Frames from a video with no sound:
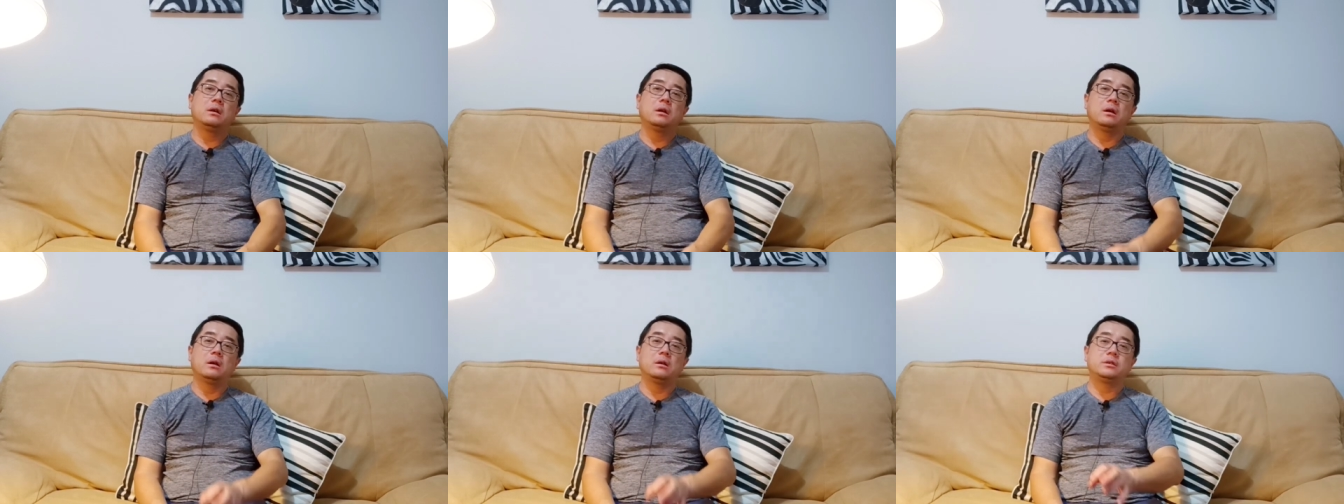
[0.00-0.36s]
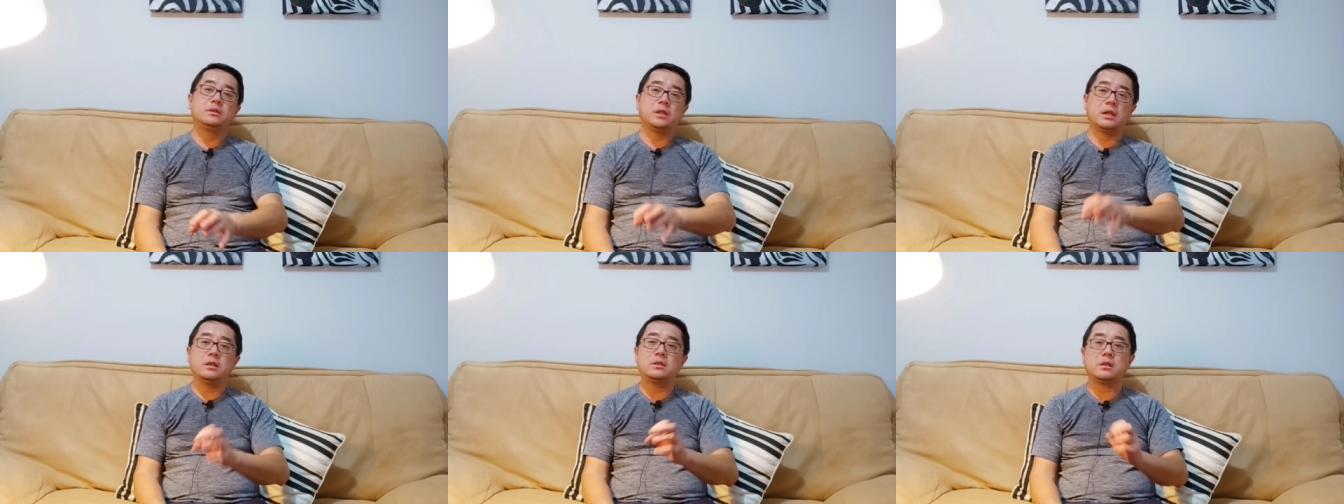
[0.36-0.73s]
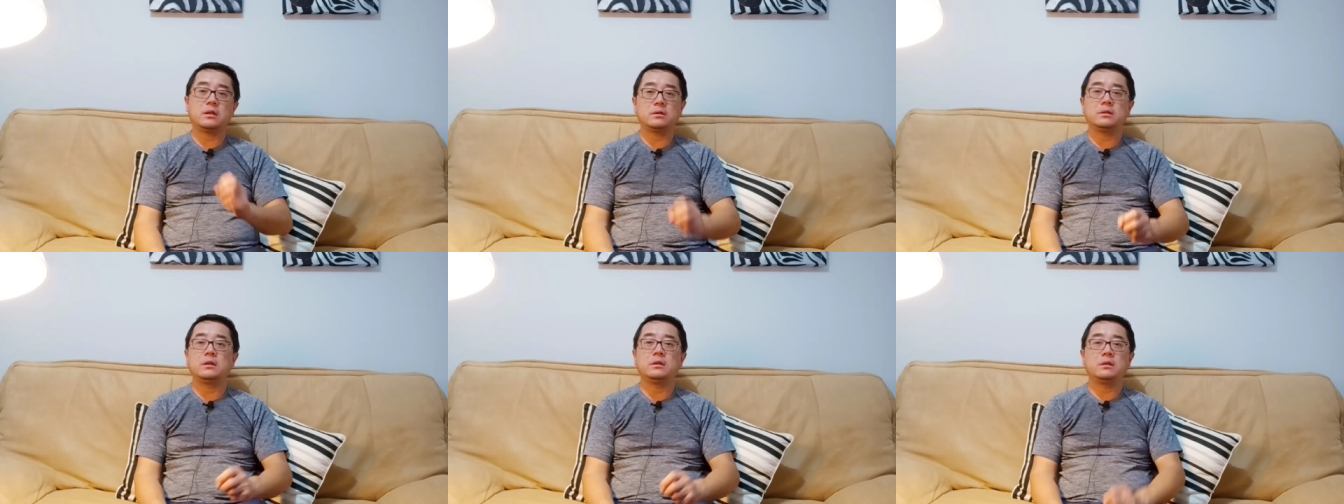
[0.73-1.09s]
呃减少
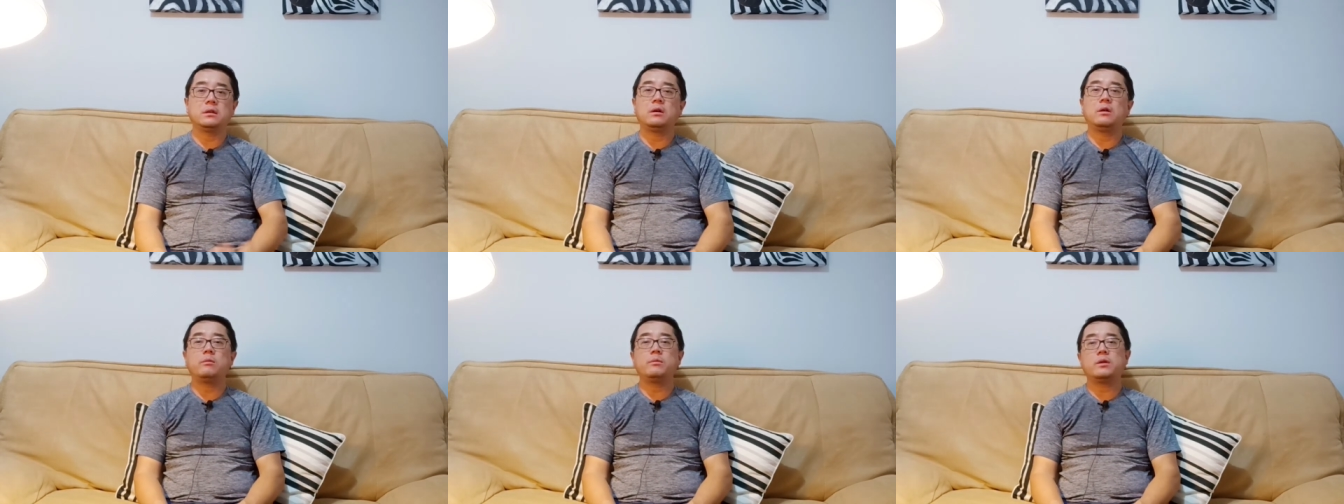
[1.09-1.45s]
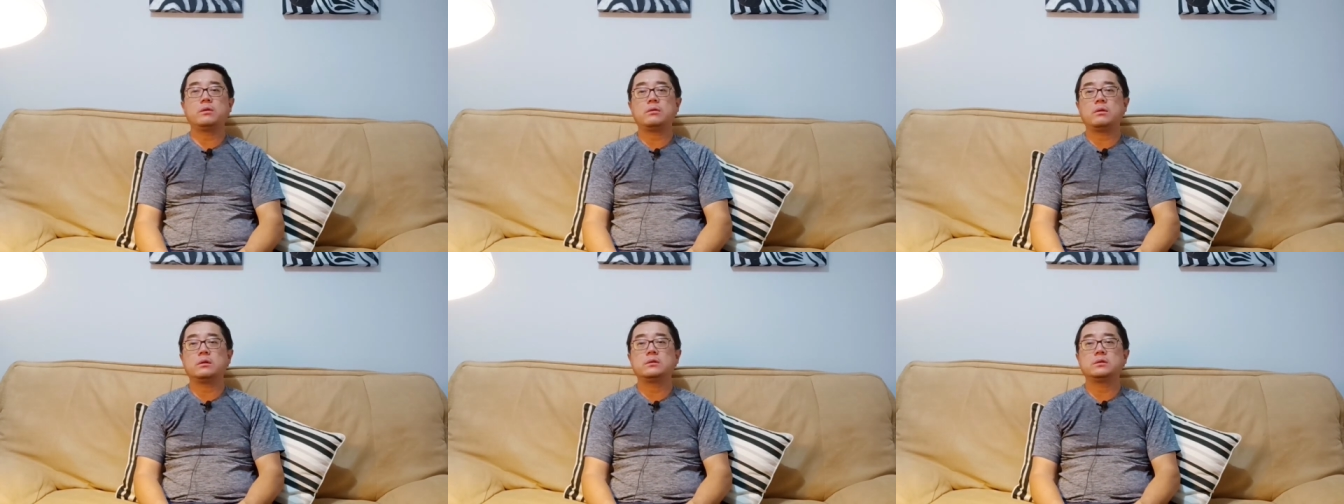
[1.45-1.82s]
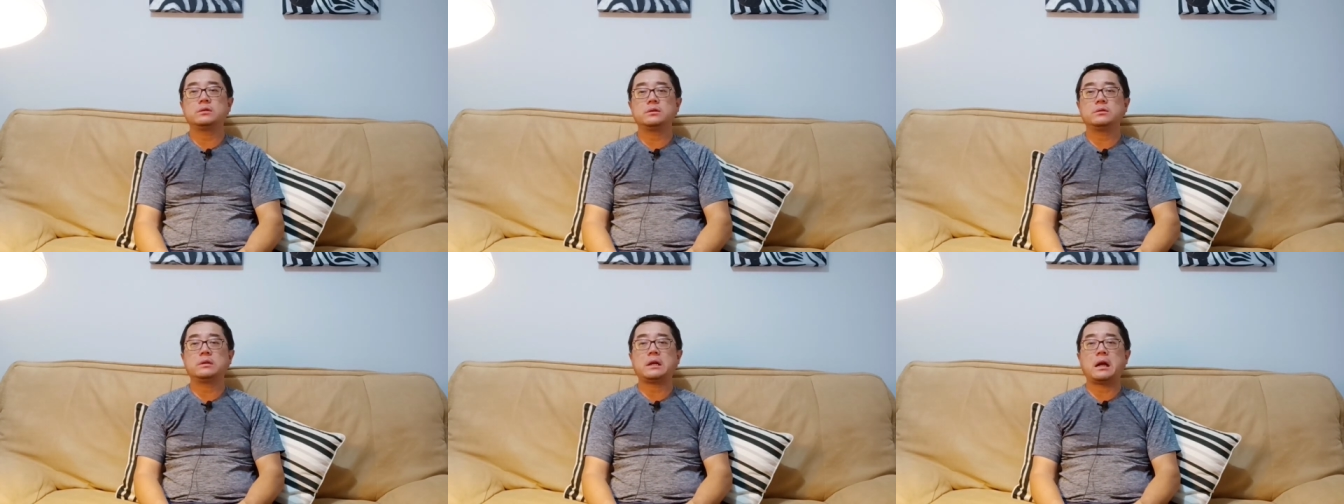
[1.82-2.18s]
人的 omicron 这
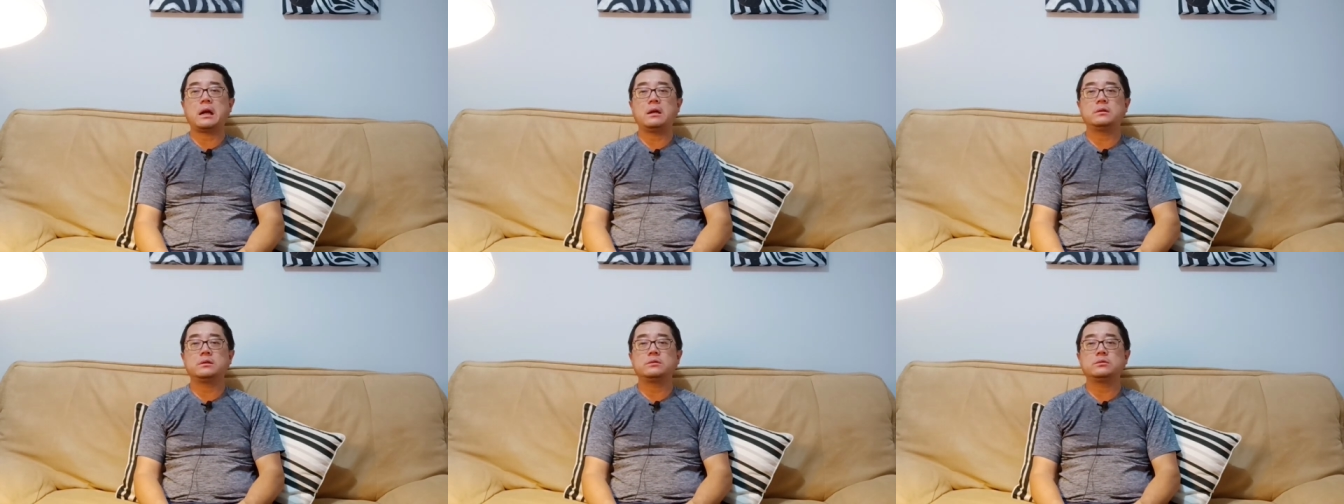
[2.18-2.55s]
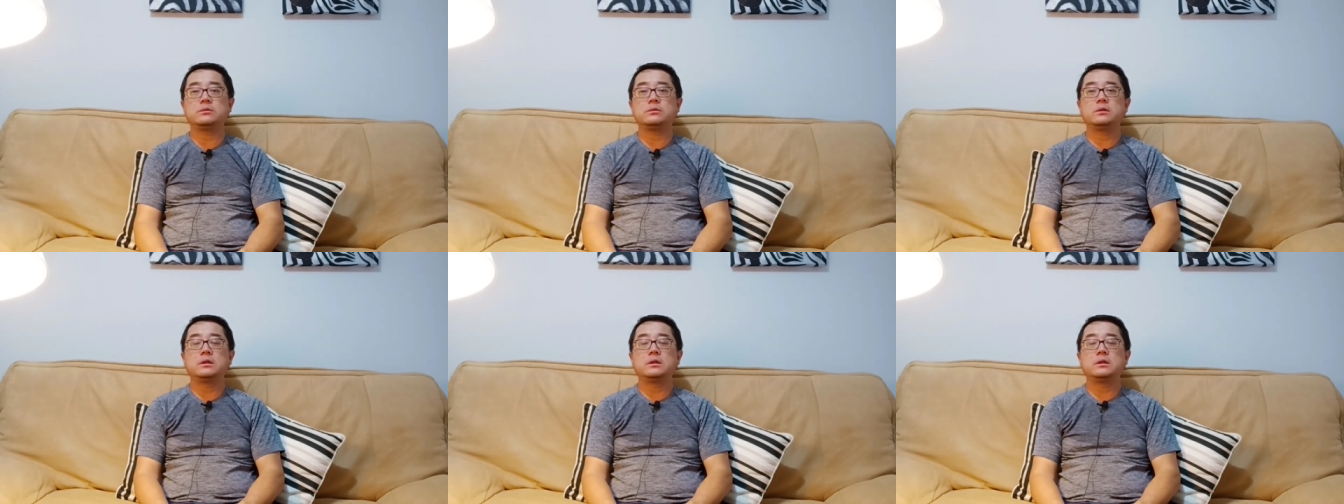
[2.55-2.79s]
种感染数，